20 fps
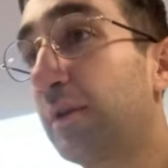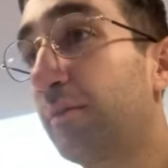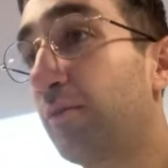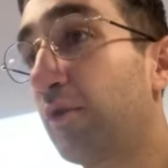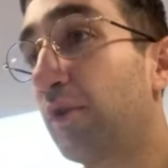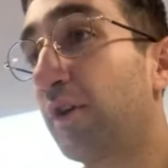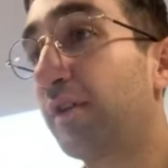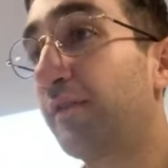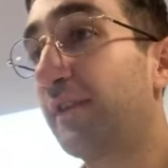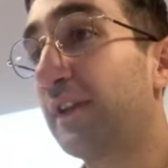
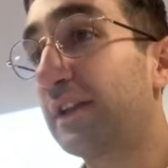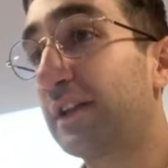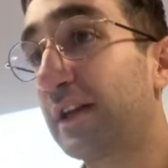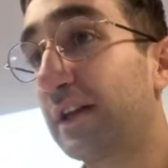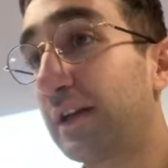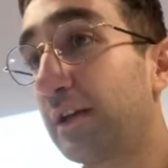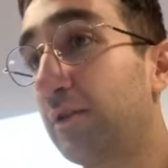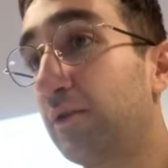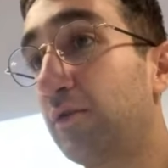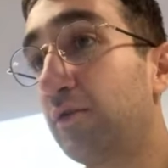tampoco hace
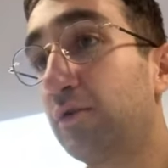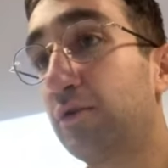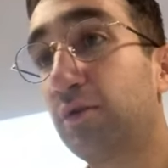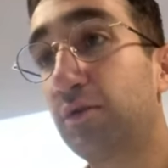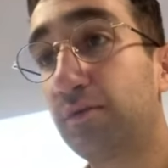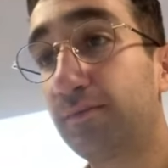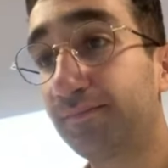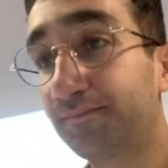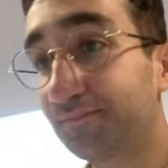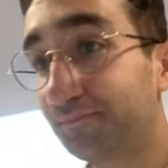falta que
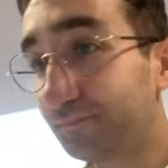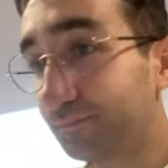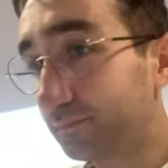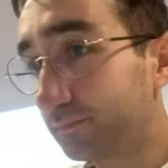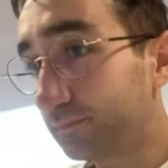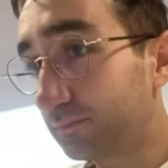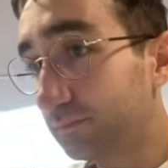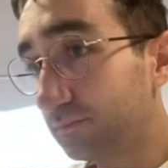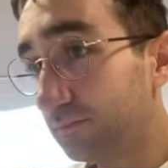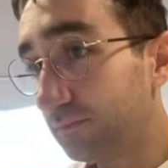los
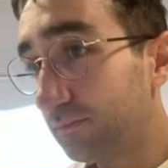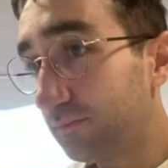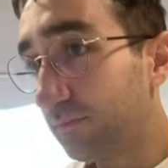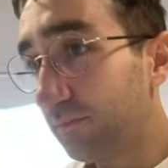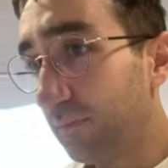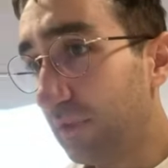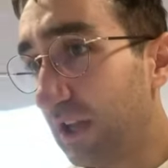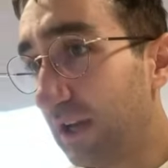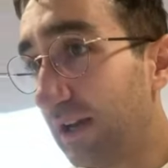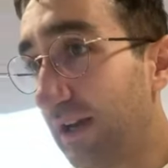
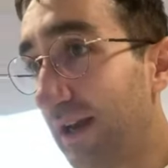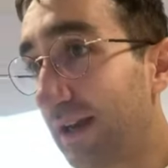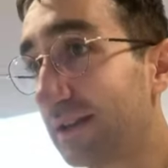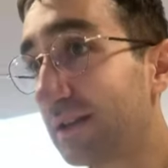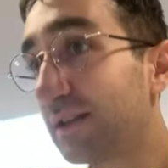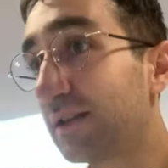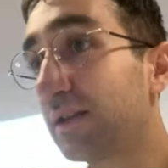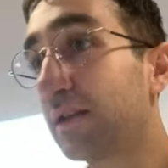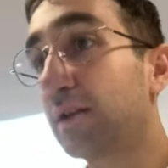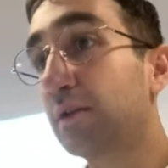
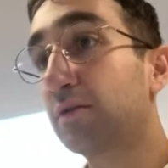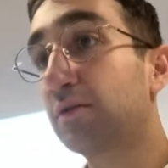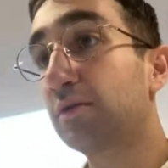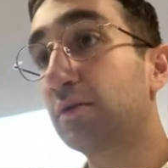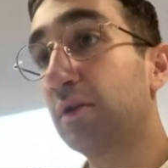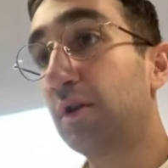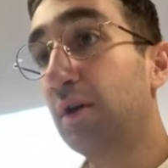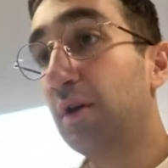leáis enteros.